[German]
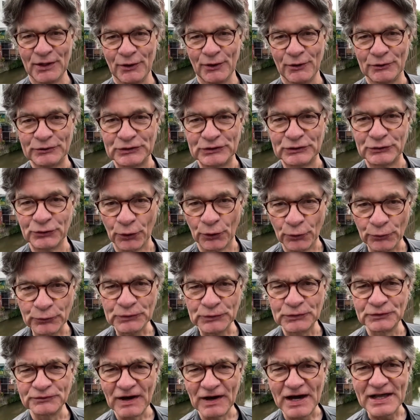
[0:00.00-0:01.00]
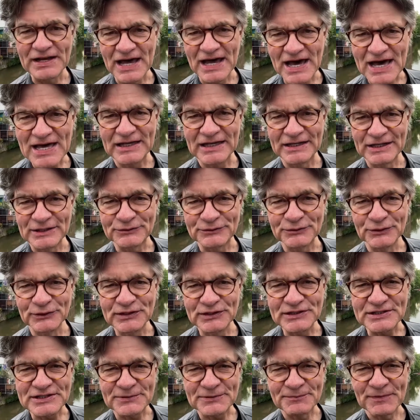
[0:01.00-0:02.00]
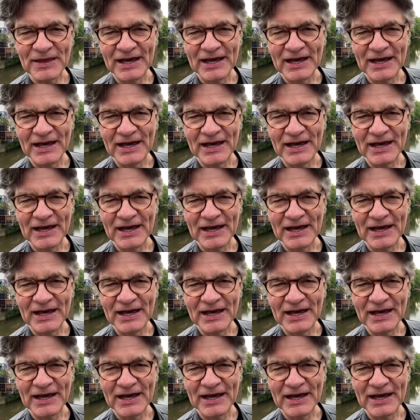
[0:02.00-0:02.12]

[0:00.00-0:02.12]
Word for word: Und die Krönung war nachher natürlich,